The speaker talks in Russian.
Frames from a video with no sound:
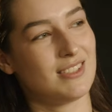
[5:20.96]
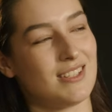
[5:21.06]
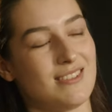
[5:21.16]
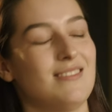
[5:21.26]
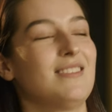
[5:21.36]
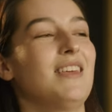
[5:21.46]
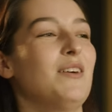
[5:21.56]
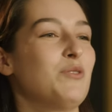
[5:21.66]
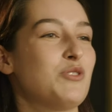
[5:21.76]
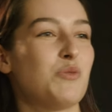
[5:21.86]
Естественно,
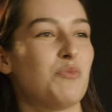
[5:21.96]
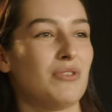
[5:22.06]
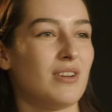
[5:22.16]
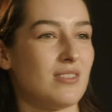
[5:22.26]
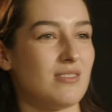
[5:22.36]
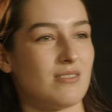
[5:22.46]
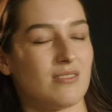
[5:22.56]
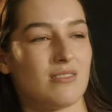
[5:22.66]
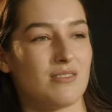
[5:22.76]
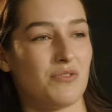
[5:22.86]
я очень люблю играть э,